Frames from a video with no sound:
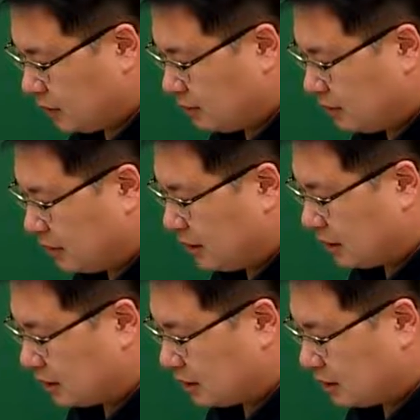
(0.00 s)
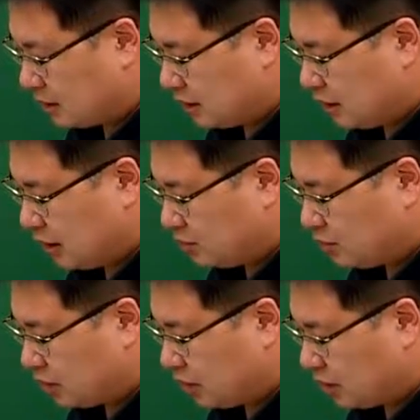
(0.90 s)
매매 당사자 사이에
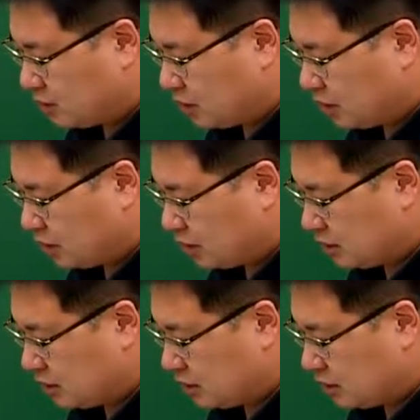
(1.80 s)
내부적인 계약에 불과하다.